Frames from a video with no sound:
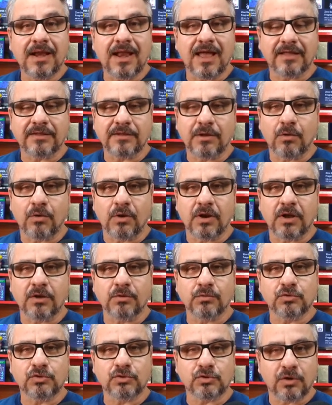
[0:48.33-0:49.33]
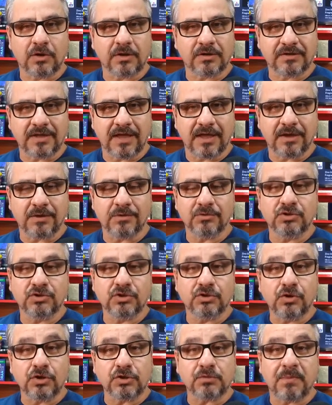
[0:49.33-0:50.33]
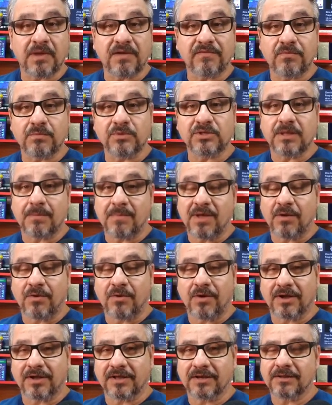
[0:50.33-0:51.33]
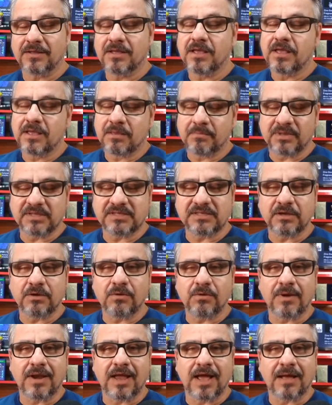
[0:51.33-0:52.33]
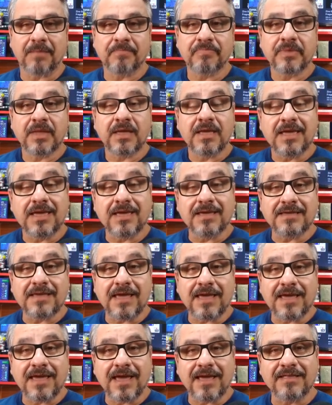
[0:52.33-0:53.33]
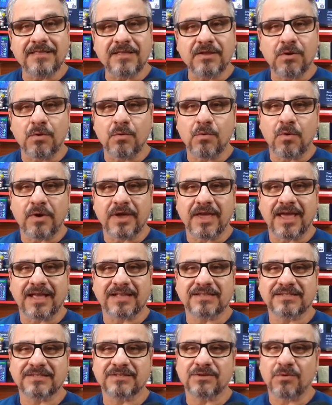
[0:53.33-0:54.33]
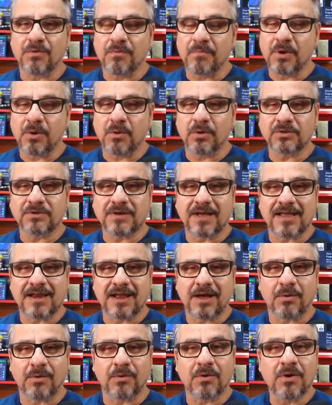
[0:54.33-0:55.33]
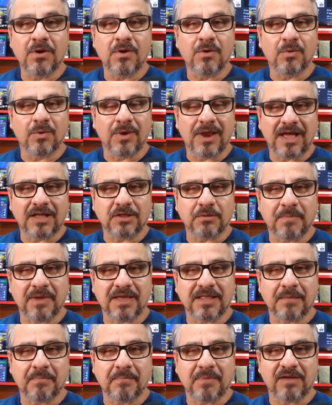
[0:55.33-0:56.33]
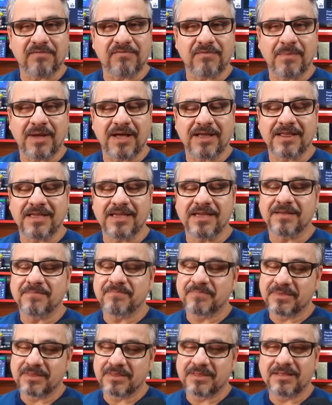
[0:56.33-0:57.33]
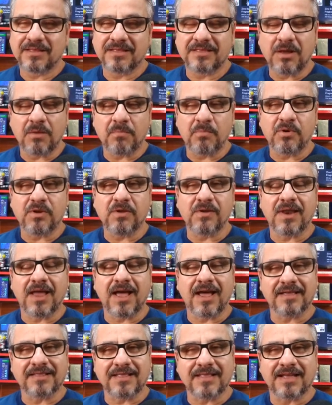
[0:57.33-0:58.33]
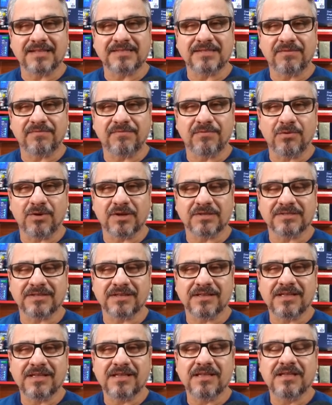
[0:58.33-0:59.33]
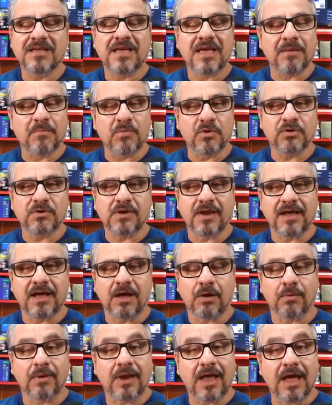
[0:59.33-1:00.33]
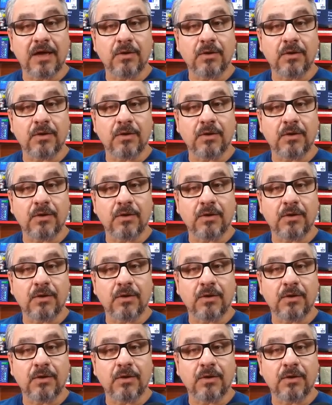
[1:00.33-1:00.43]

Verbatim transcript: Lá tá rolando um sorteio de dois perfumes da Marrogan. Me sigam lá. E quem ainda não conhece o meu outro canal, o Lado B da Perfumaria, dá um pulinho lá e dá essa força. É muito legal.